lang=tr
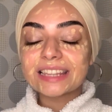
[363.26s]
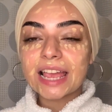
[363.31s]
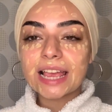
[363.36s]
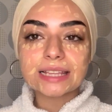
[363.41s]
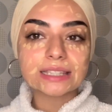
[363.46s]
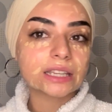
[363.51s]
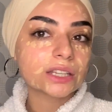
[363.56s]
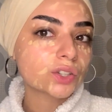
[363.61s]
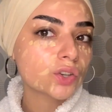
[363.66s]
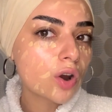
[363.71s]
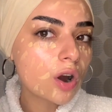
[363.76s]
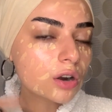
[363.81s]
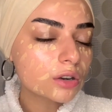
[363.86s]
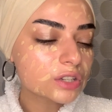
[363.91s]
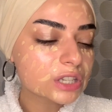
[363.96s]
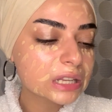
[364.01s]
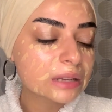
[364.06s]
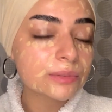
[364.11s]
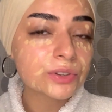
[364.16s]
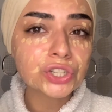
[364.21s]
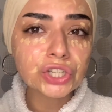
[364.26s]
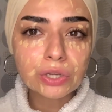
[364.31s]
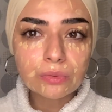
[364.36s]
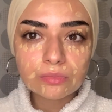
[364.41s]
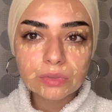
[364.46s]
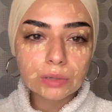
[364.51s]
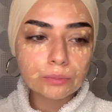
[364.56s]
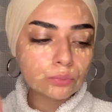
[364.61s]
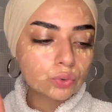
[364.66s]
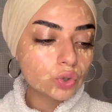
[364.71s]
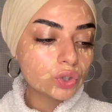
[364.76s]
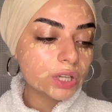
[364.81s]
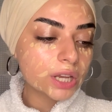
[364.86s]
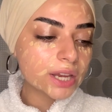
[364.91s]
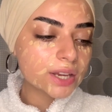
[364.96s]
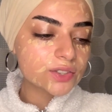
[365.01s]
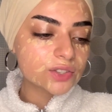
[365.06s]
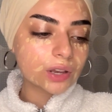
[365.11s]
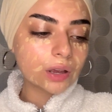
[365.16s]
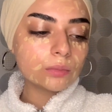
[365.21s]
Neyse gördüğünüz gibi şimdi bunu
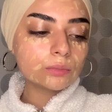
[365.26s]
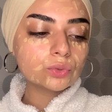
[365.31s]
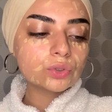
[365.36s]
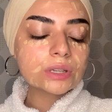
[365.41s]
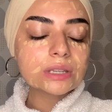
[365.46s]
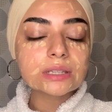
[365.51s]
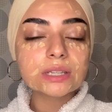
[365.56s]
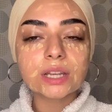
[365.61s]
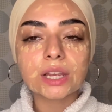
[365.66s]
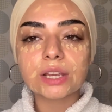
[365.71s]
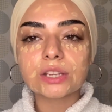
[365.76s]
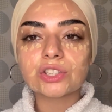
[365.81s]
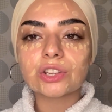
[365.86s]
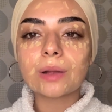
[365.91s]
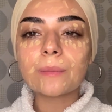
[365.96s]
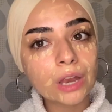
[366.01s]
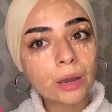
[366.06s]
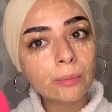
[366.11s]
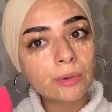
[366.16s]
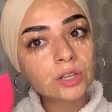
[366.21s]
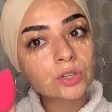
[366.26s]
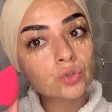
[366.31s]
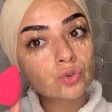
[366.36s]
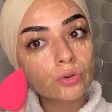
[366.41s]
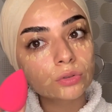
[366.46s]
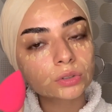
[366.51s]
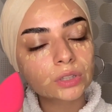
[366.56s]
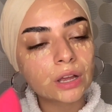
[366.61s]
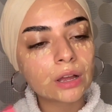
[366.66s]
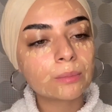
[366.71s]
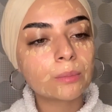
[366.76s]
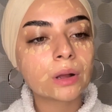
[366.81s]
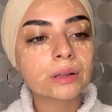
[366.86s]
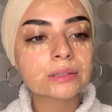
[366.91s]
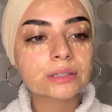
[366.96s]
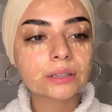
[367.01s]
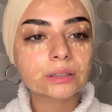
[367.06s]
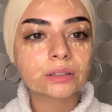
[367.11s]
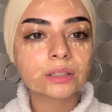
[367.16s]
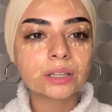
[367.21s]
yayacağım. nasıl yayacağım? Ya bence çok daha
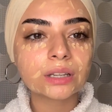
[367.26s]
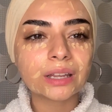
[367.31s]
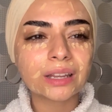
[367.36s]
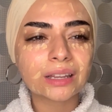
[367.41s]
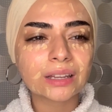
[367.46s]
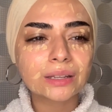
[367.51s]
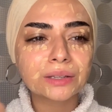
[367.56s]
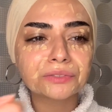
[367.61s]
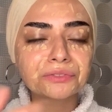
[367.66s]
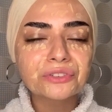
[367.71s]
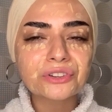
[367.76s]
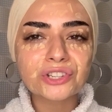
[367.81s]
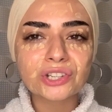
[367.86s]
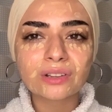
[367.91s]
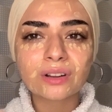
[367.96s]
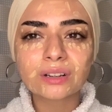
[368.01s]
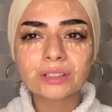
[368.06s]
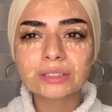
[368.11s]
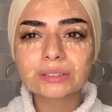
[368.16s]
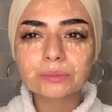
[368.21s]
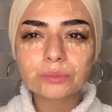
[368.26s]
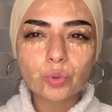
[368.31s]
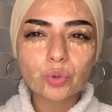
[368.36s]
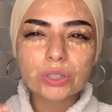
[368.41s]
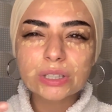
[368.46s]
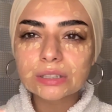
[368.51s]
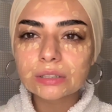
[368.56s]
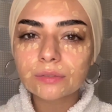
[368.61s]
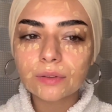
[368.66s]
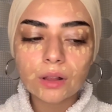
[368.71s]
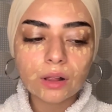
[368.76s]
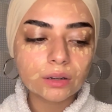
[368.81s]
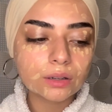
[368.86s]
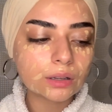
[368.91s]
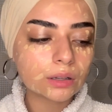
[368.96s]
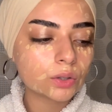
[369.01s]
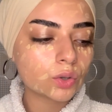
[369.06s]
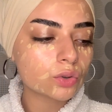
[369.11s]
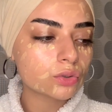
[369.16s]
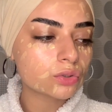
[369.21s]
mantıklı. E, fırçalar bu kıl falan
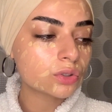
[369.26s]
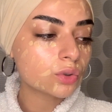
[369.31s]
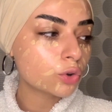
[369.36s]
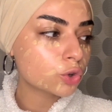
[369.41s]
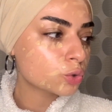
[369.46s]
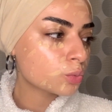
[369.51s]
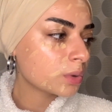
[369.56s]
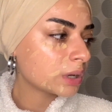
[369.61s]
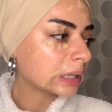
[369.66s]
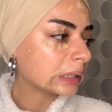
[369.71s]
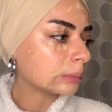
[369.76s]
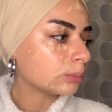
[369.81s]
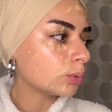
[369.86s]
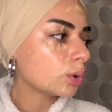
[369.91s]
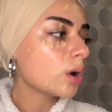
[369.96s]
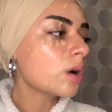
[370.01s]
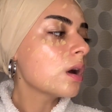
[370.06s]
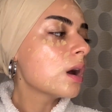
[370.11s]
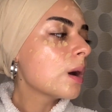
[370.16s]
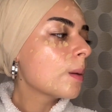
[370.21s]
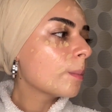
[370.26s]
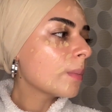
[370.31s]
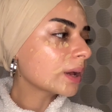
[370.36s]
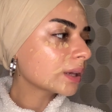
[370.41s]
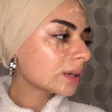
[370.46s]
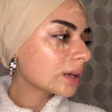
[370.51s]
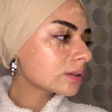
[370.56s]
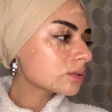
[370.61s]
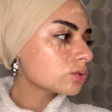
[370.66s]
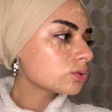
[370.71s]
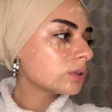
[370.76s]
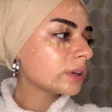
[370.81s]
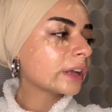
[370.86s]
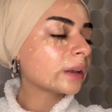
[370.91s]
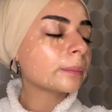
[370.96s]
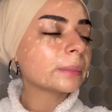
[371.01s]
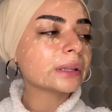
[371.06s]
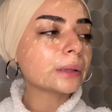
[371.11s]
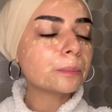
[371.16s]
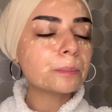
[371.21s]
kalıyor üstüne. Hoşuma gitmiyor. Makyaj
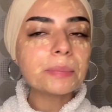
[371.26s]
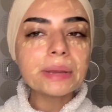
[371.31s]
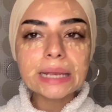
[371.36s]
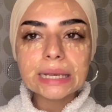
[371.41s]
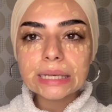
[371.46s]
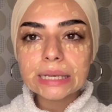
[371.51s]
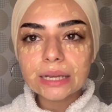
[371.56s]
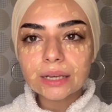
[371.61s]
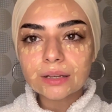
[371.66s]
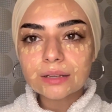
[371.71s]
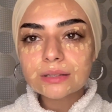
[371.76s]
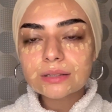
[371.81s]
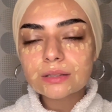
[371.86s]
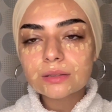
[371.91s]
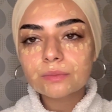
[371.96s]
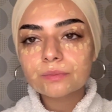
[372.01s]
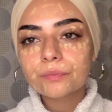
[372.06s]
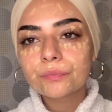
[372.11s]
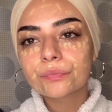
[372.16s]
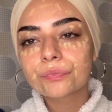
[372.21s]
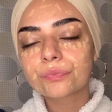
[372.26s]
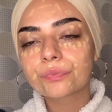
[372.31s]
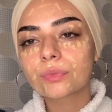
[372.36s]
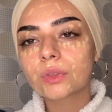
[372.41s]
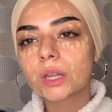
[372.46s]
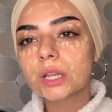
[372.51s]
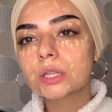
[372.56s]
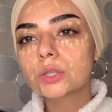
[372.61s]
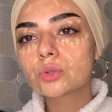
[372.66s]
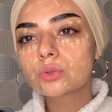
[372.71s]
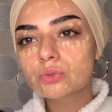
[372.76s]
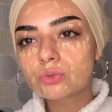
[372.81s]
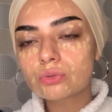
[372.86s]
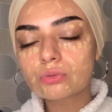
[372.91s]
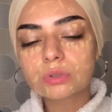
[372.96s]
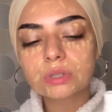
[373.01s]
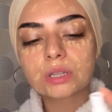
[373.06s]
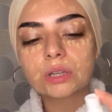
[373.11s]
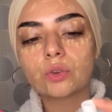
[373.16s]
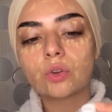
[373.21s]
süngerime de bildiğiniz su
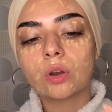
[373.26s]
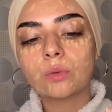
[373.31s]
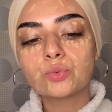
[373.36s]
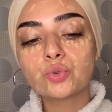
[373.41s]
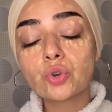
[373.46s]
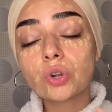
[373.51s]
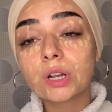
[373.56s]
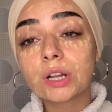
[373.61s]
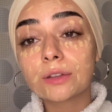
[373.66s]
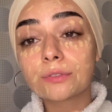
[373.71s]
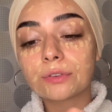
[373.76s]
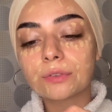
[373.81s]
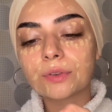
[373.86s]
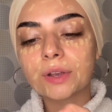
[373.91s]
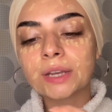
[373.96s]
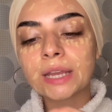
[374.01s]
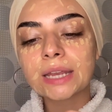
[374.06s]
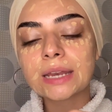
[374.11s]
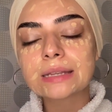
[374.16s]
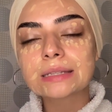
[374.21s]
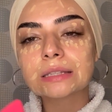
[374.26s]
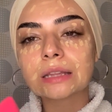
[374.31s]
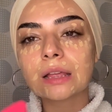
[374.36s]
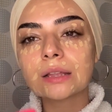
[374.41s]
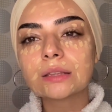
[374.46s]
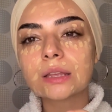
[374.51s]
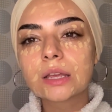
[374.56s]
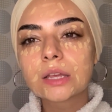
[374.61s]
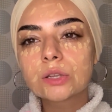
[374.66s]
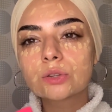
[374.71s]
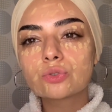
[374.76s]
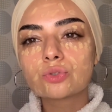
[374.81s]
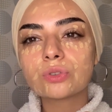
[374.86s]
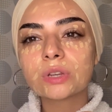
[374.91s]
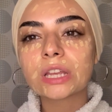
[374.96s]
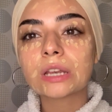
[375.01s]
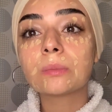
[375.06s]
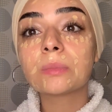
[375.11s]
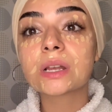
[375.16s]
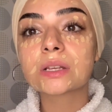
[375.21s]
sıkıyorum. Çok hafif. Hani en azından
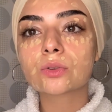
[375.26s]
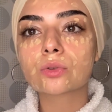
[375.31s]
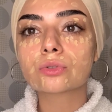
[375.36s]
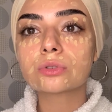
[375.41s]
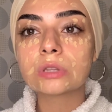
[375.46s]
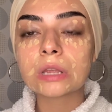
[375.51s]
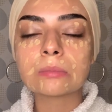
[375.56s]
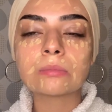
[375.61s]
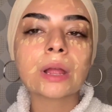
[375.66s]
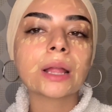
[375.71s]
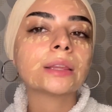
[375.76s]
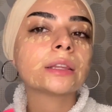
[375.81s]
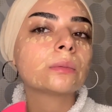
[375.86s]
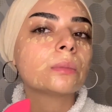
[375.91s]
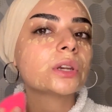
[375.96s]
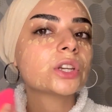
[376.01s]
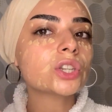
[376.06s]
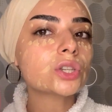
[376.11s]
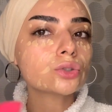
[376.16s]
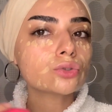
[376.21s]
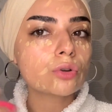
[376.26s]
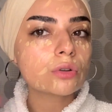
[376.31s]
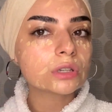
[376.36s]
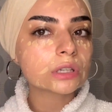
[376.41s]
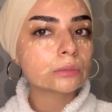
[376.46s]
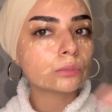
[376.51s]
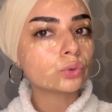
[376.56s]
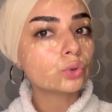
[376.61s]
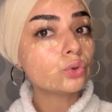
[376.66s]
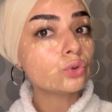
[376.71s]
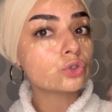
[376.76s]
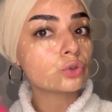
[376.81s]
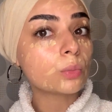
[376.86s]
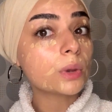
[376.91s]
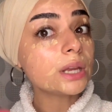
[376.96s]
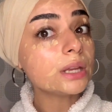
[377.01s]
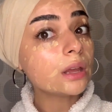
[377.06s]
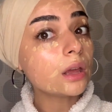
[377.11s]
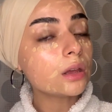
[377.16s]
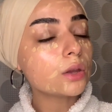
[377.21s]
süngeri biraz olsun nemlendirmek için. Sonra işte bunu yüzüme
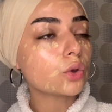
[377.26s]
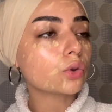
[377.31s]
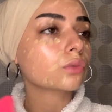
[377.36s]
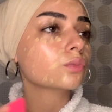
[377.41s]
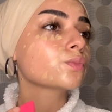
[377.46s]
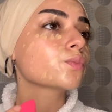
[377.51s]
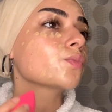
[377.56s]
yayıyorum.